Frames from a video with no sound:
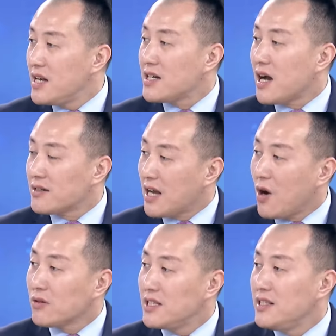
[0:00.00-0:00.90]
涨，然
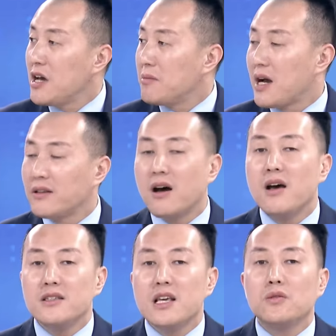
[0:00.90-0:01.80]
后今天我们看到
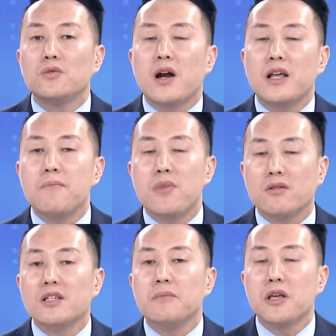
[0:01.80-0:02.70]
相对而言
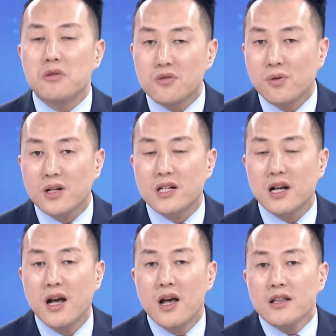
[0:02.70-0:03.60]
表现比较弱
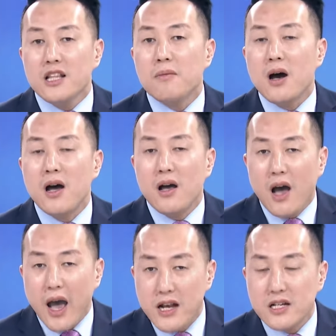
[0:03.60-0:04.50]
势，那么
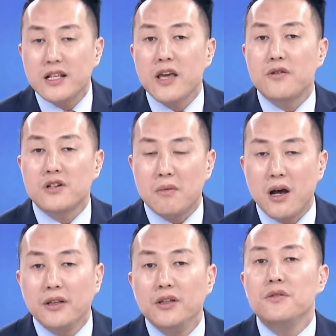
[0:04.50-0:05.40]
还是在于什
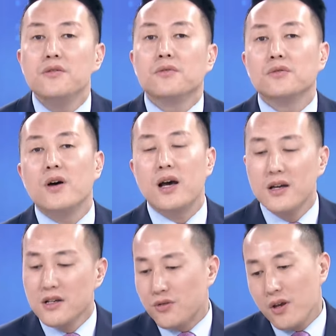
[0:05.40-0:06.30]
么应用端。
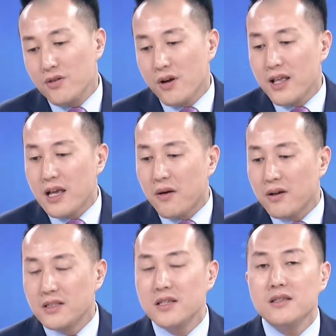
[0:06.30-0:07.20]
所以说来讲的
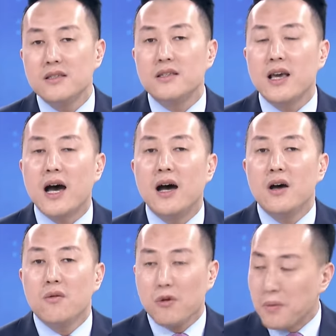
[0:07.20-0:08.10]
话，近期啊，
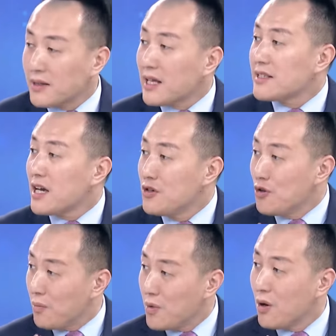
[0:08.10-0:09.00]
我不知道大家
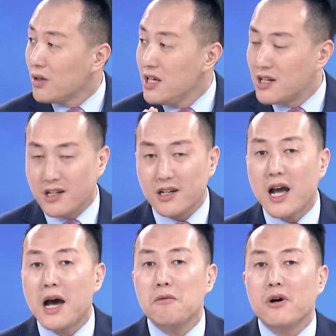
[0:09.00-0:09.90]
有没有一直
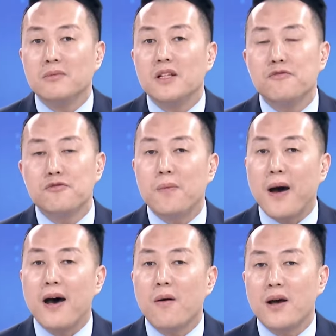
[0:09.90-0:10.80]
看我们的复
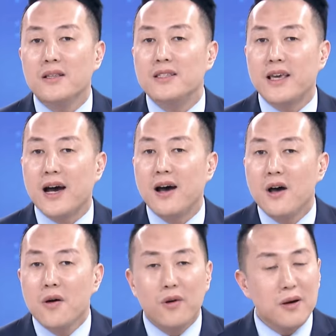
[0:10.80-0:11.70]
盘环节啊，
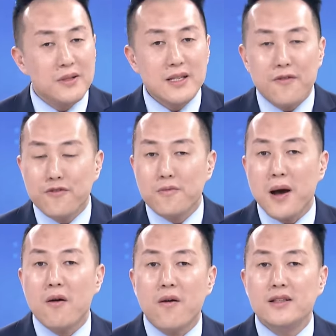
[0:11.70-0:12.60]
我们在复
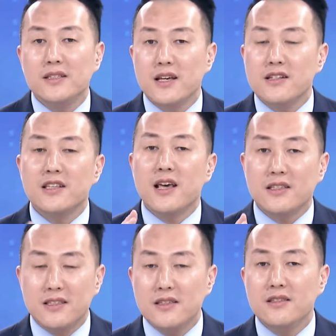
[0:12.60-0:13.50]
盘环节现在
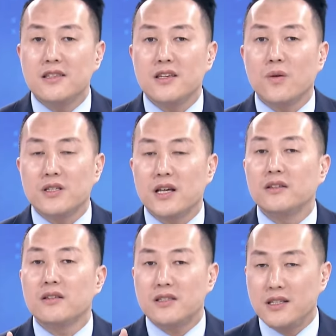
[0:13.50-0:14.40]
近期我强
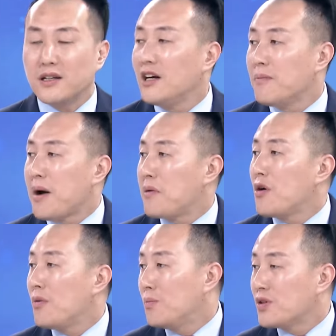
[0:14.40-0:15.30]
调几个板
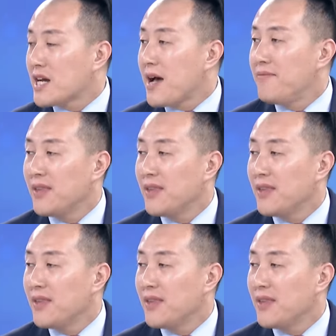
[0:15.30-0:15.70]
块我们不沾。